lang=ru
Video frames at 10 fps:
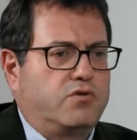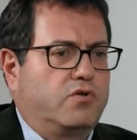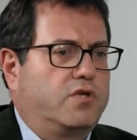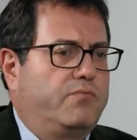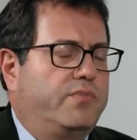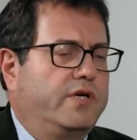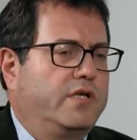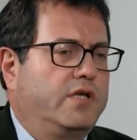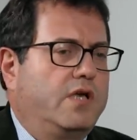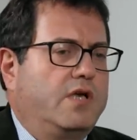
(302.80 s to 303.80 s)
кто-то
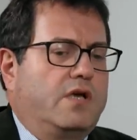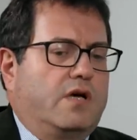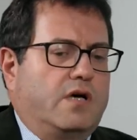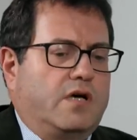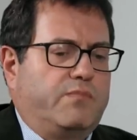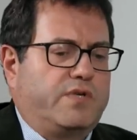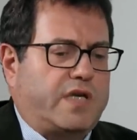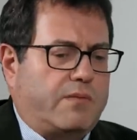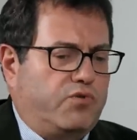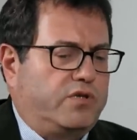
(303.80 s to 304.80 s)
был э,
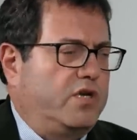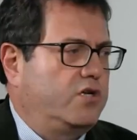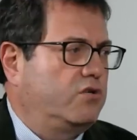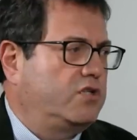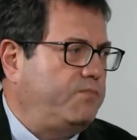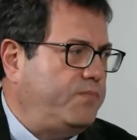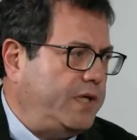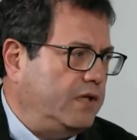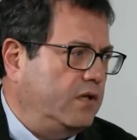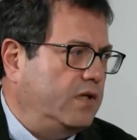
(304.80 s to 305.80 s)
безработный, кто-то
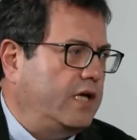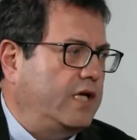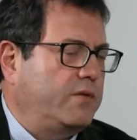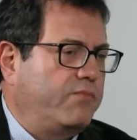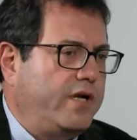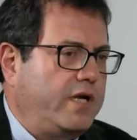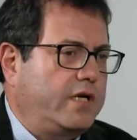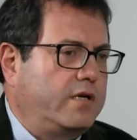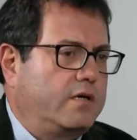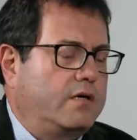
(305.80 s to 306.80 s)
пил. Это
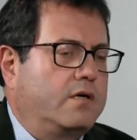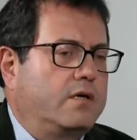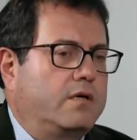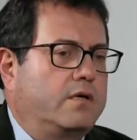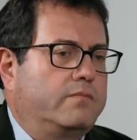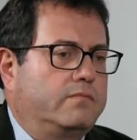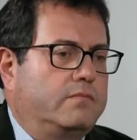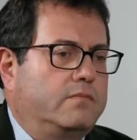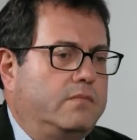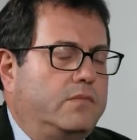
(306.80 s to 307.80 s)
были, э,
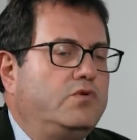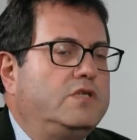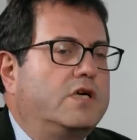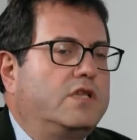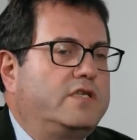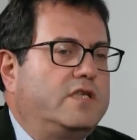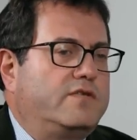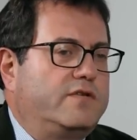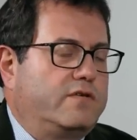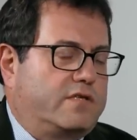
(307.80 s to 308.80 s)
ну,
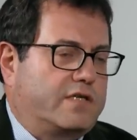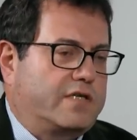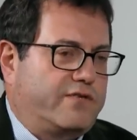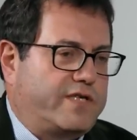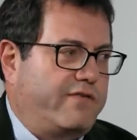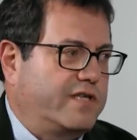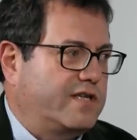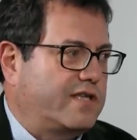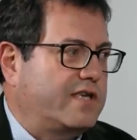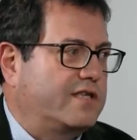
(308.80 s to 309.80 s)
декласси... так сказать,
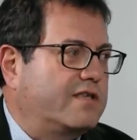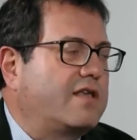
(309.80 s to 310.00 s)
советская... Так...